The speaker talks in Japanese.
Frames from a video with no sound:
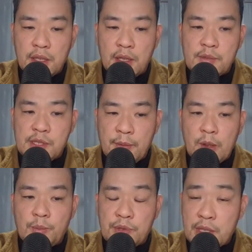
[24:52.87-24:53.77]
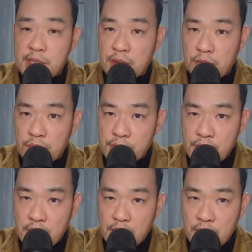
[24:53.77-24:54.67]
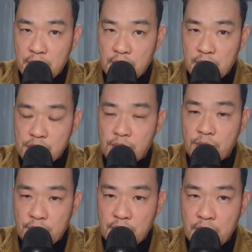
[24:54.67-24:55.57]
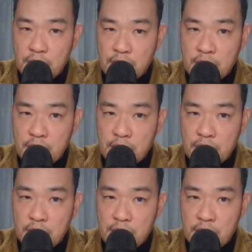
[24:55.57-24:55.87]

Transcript: 神様はプレゼントとしてその子に